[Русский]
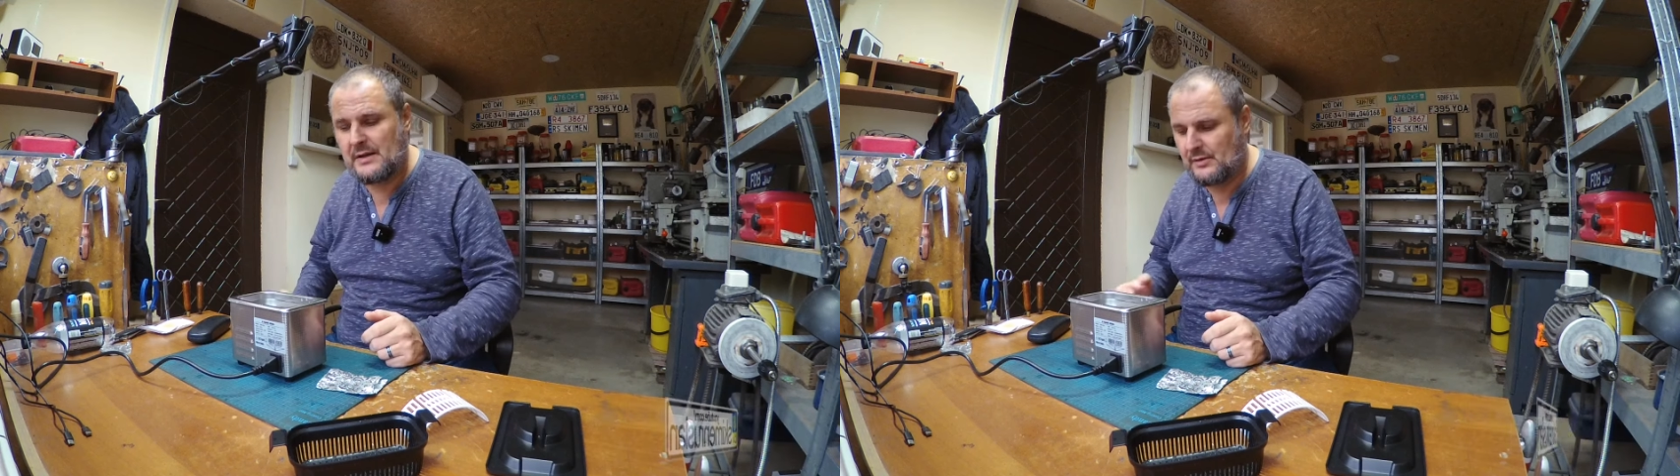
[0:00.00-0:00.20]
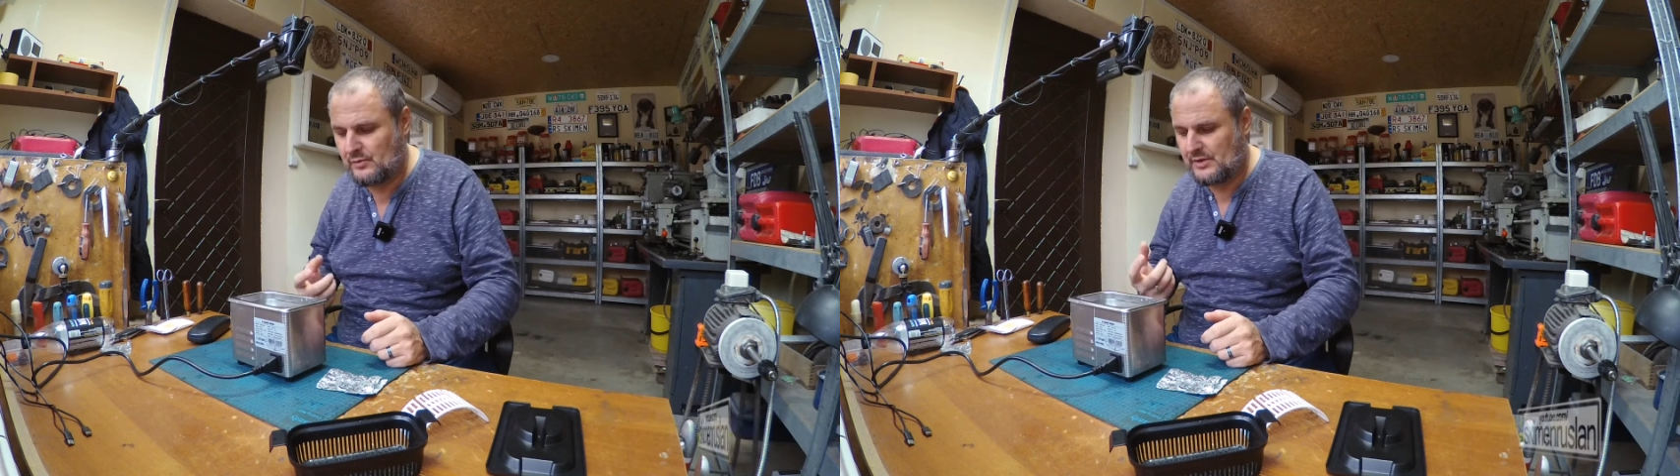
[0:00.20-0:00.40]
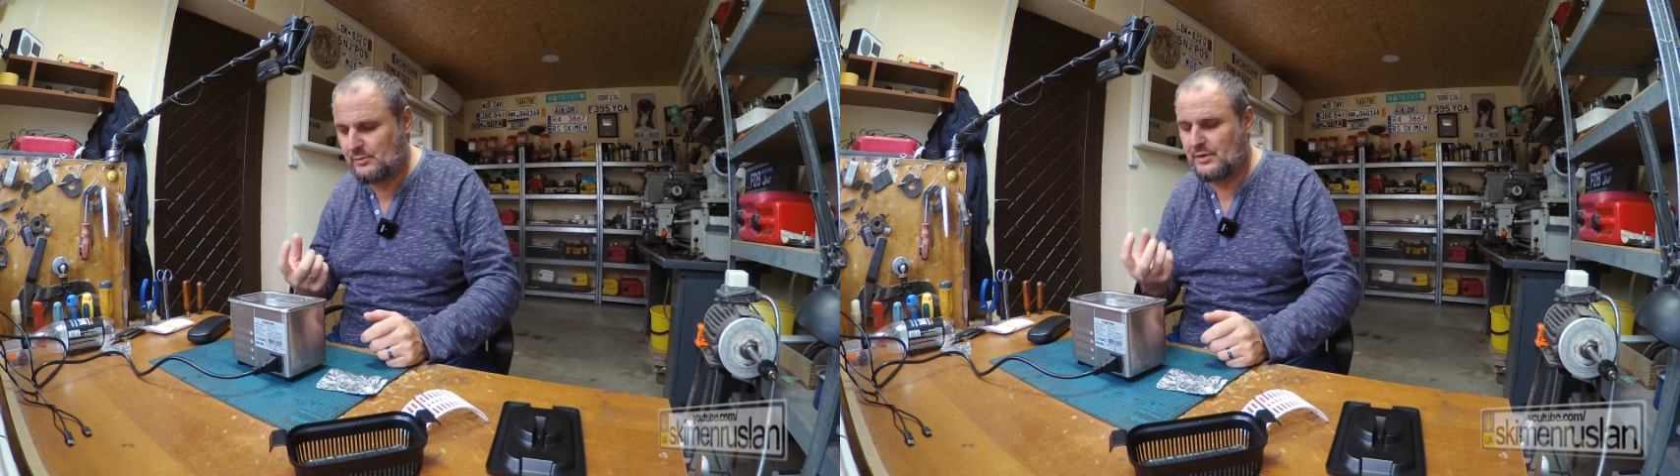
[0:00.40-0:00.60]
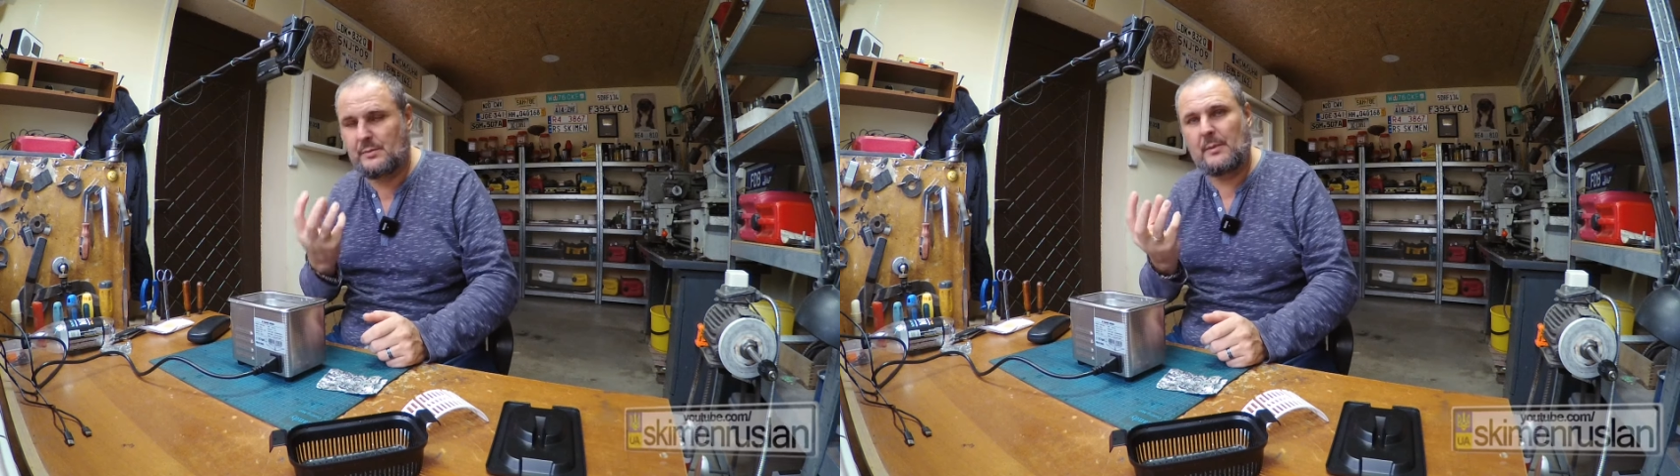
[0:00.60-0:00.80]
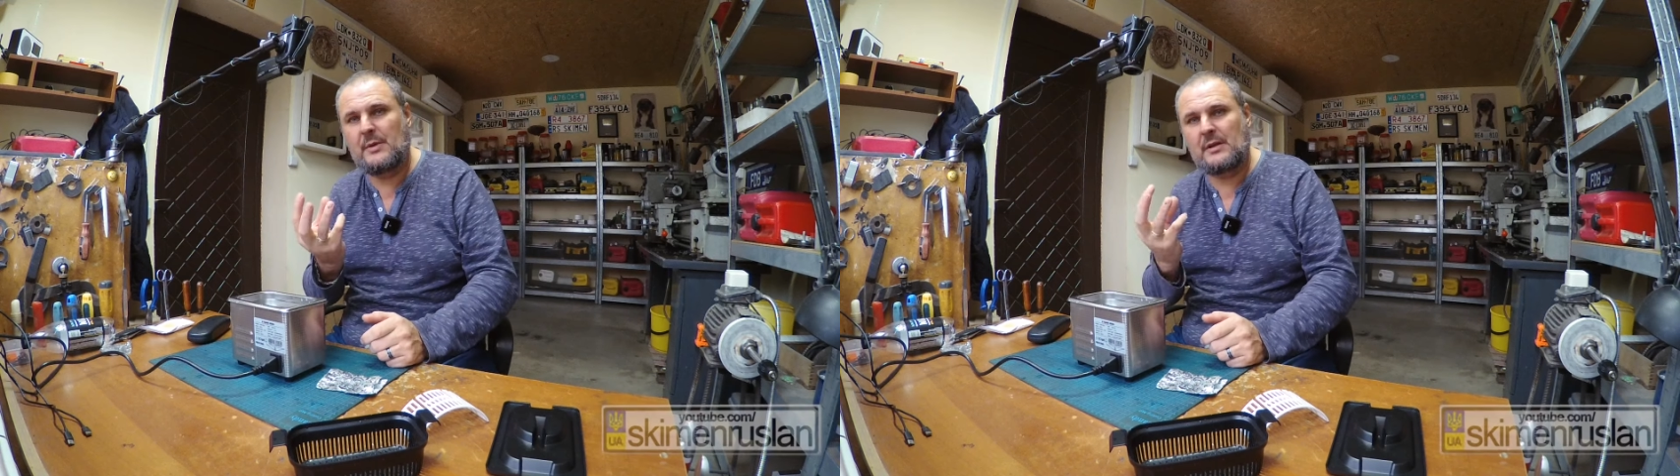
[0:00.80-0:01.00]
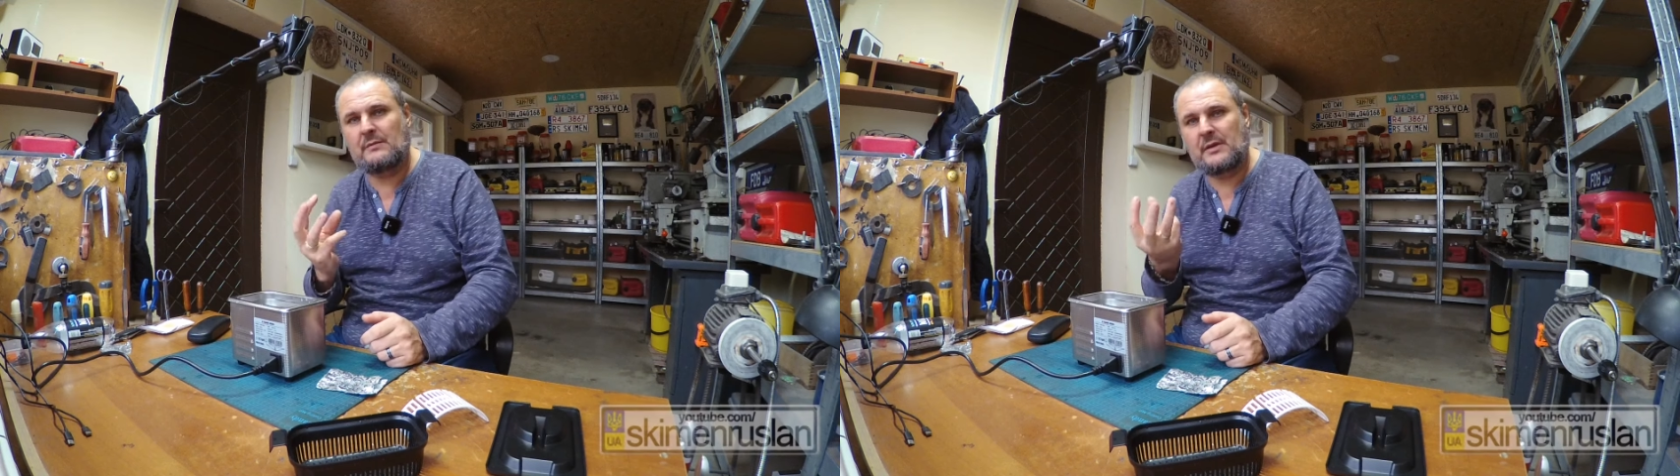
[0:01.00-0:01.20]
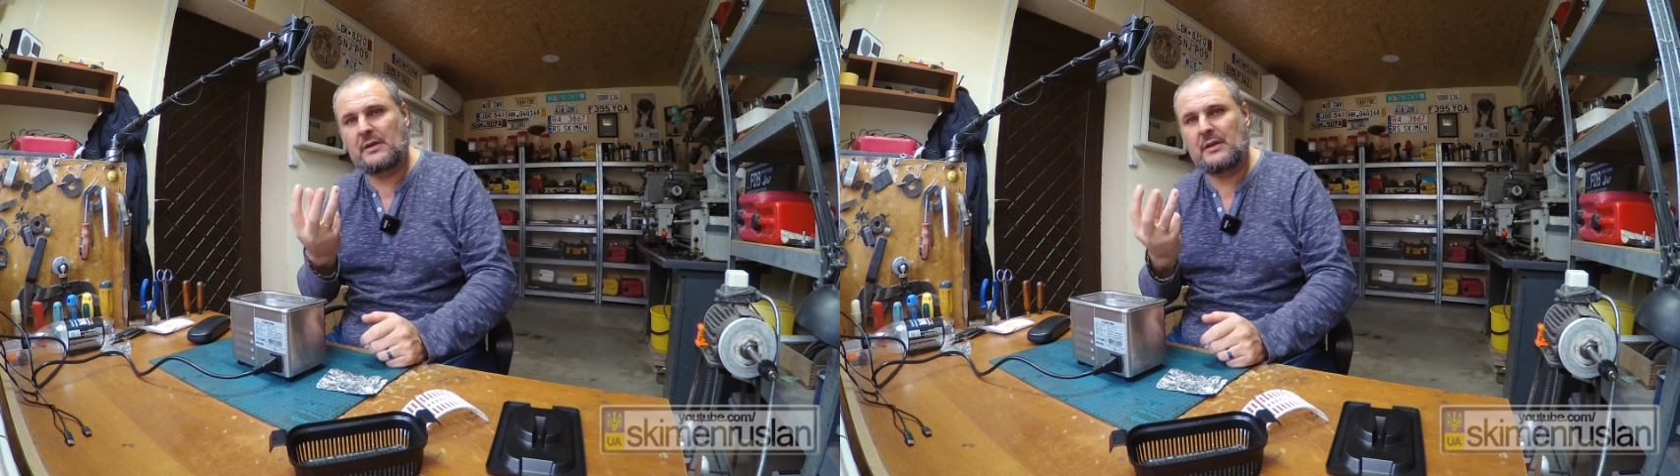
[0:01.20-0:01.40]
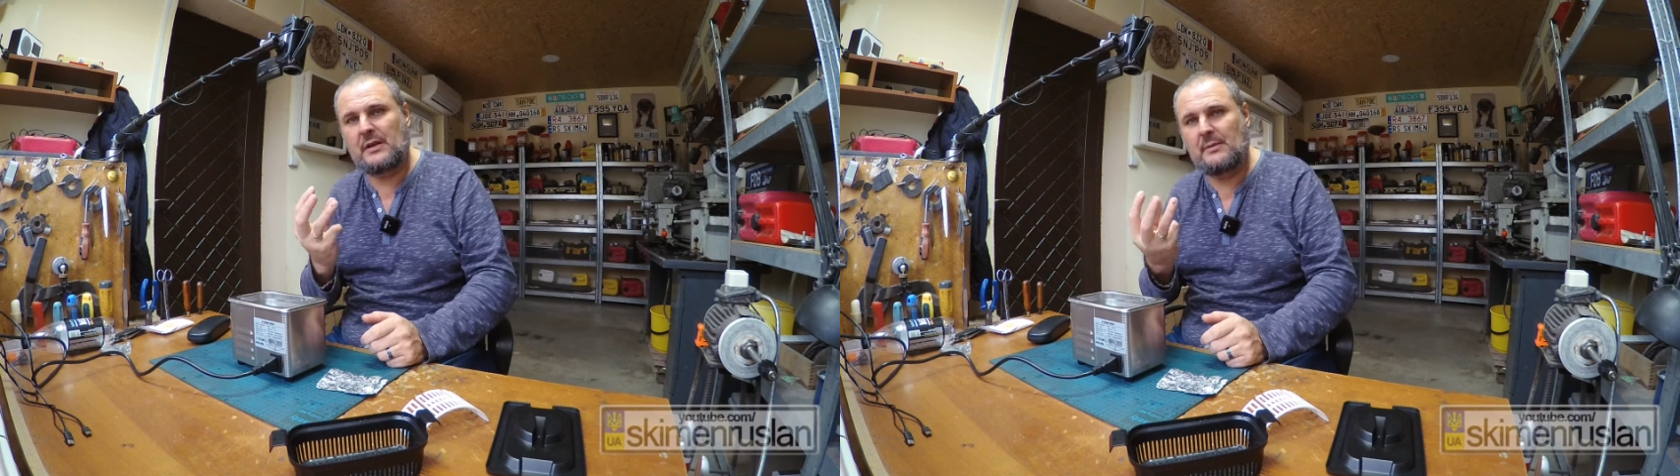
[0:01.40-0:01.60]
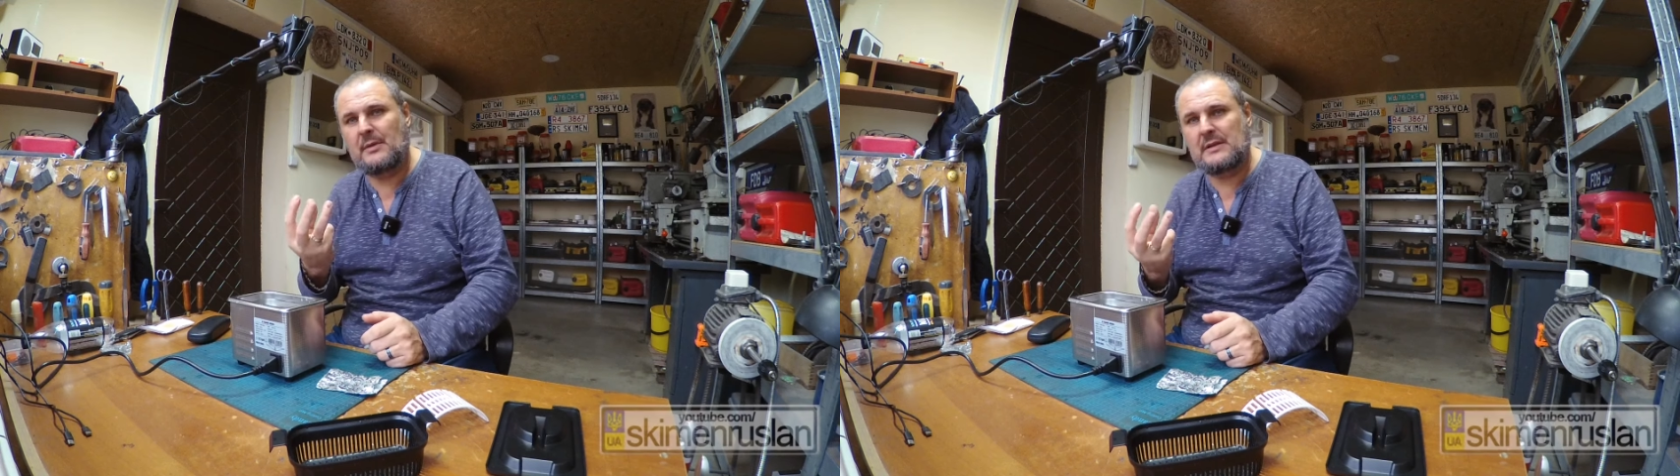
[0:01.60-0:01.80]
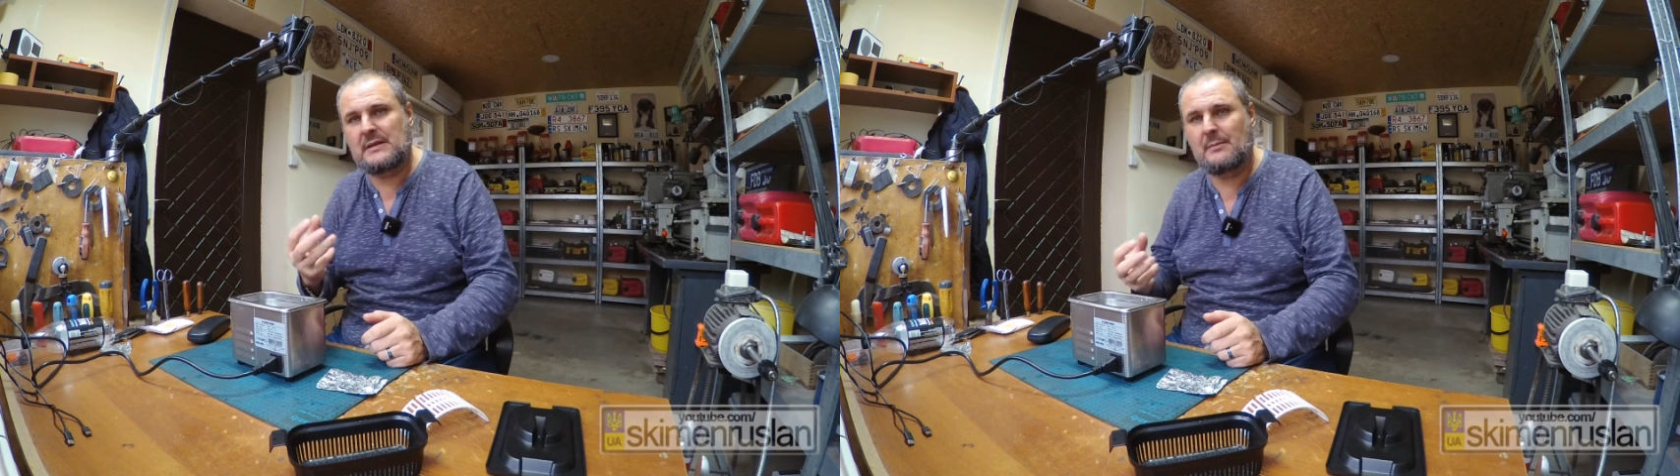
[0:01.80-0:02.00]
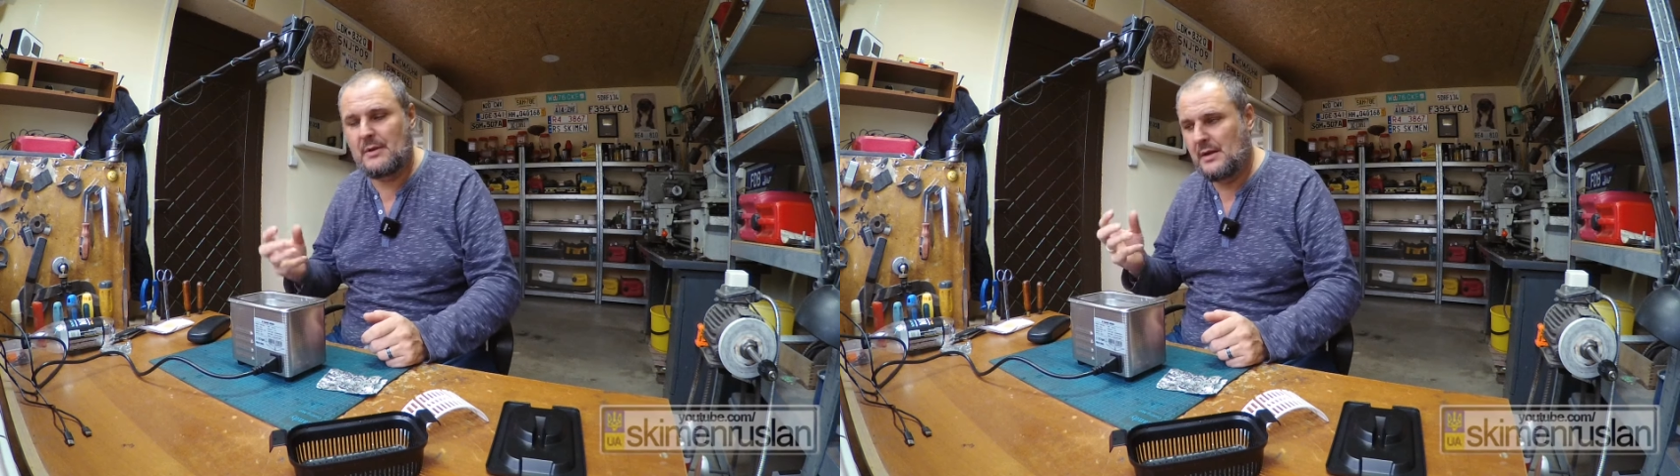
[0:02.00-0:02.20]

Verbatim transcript: И нужно будет поменять вот этот элемент сам,